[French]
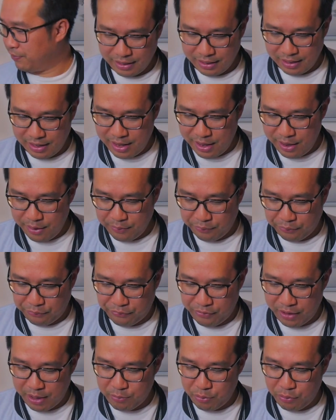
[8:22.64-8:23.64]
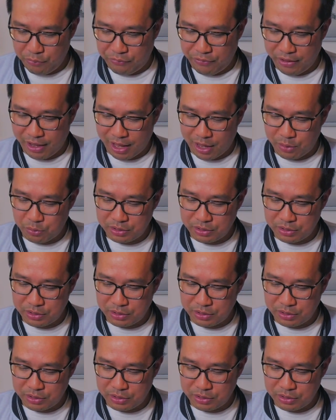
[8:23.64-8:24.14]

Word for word: Les fameux verres à